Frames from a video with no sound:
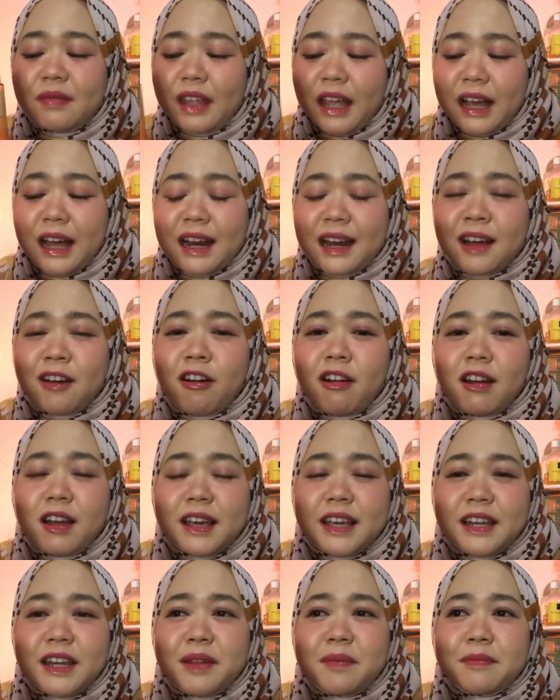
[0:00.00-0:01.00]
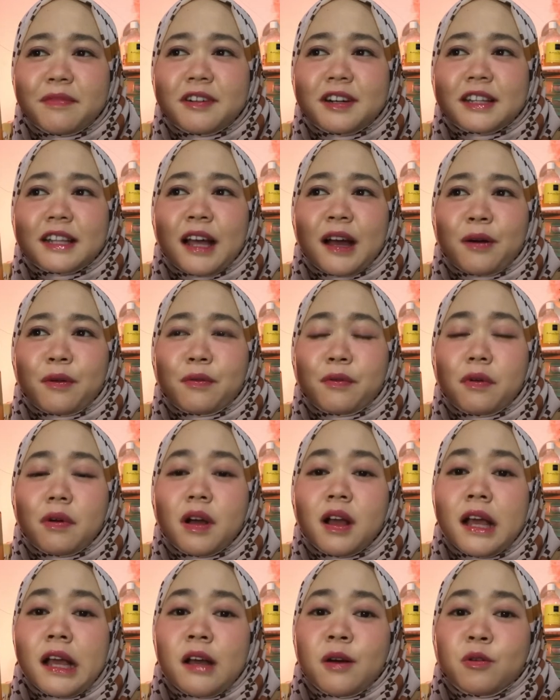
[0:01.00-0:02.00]
karena kalau ini menurut aku
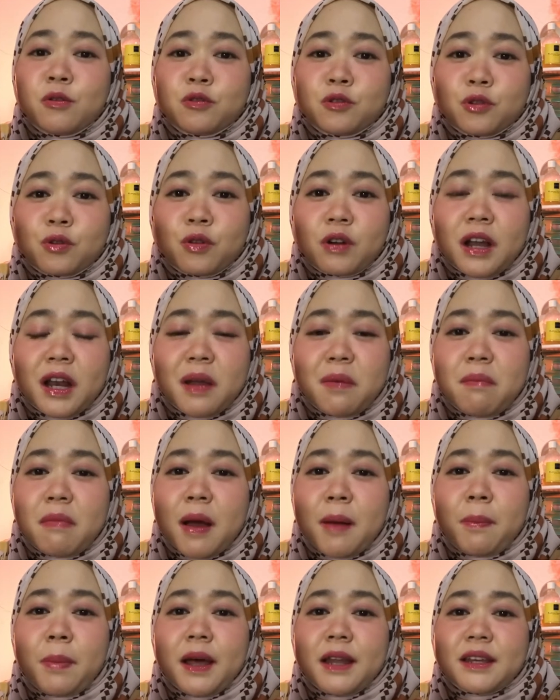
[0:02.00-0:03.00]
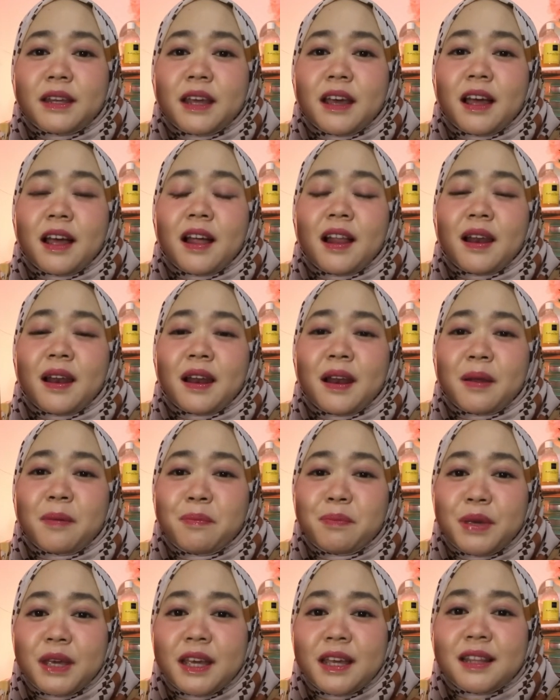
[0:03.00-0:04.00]
untuk kelembapannya
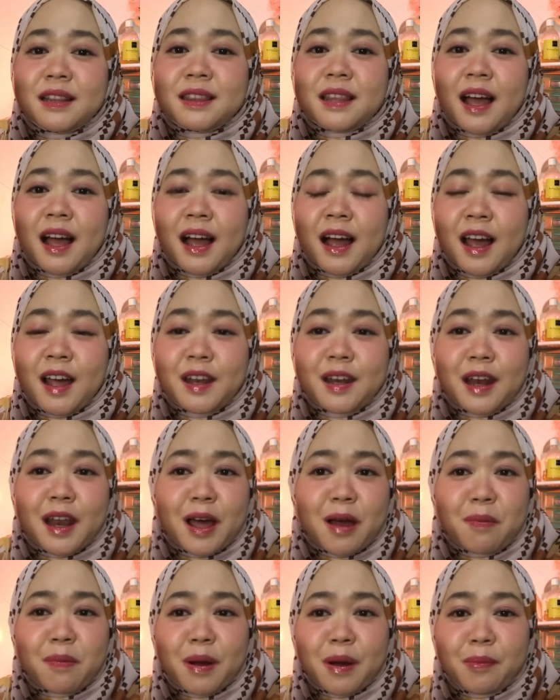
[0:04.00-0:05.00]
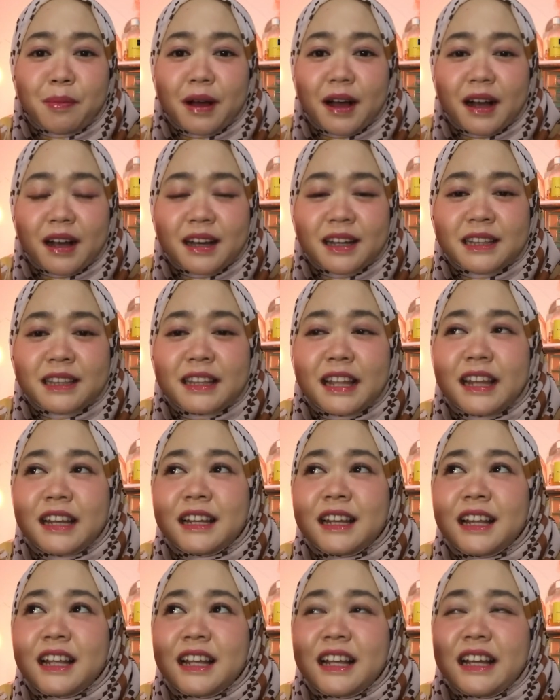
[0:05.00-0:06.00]
lebih tahan lama banget dan
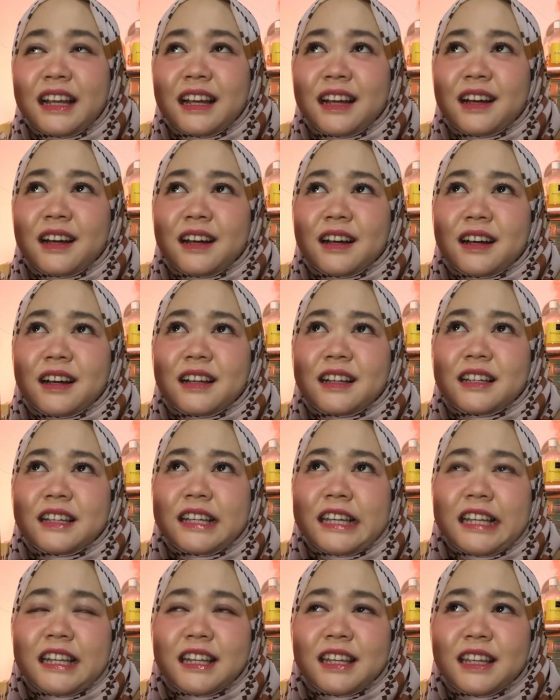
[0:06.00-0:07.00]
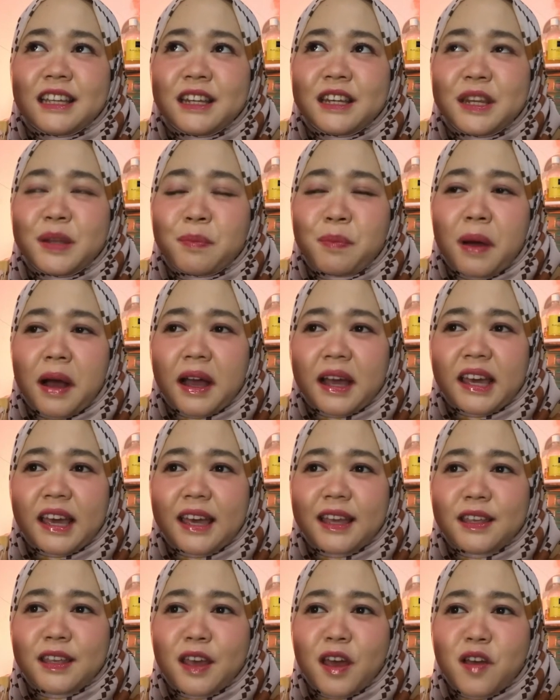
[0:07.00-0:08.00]
ini
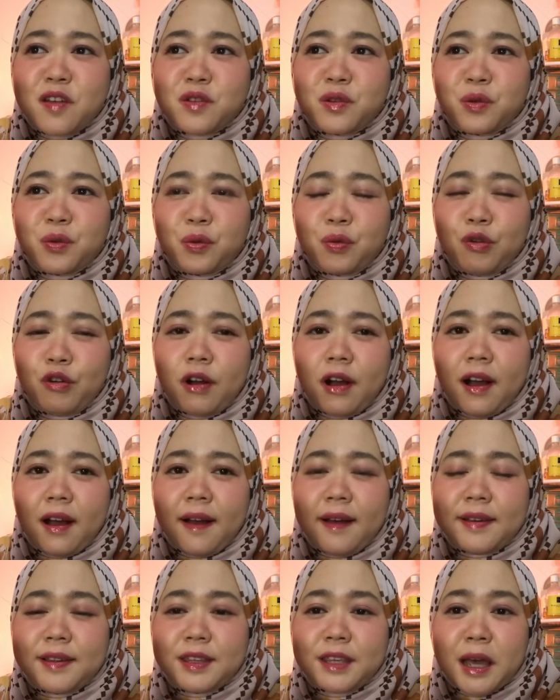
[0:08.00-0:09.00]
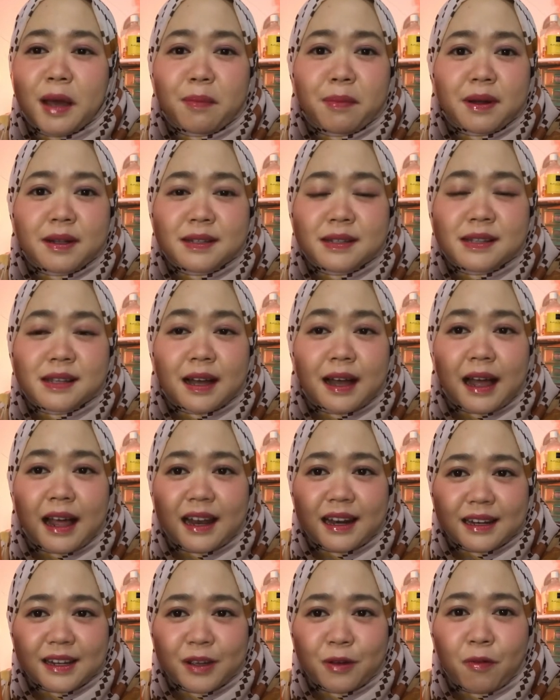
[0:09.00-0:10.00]
dipakainya juga nyaman
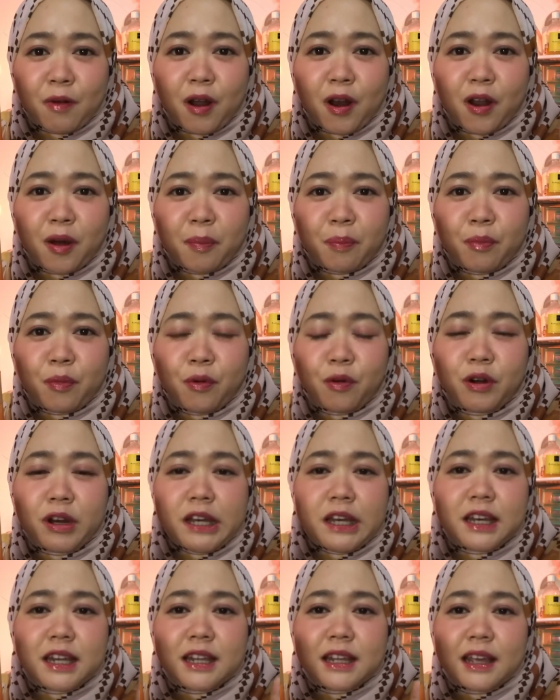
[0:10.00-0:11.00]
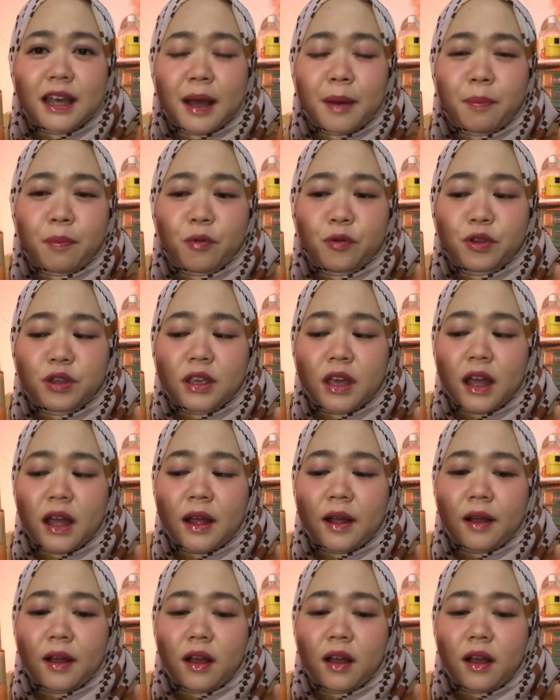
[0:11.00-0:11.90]
sekali walaupun dia punya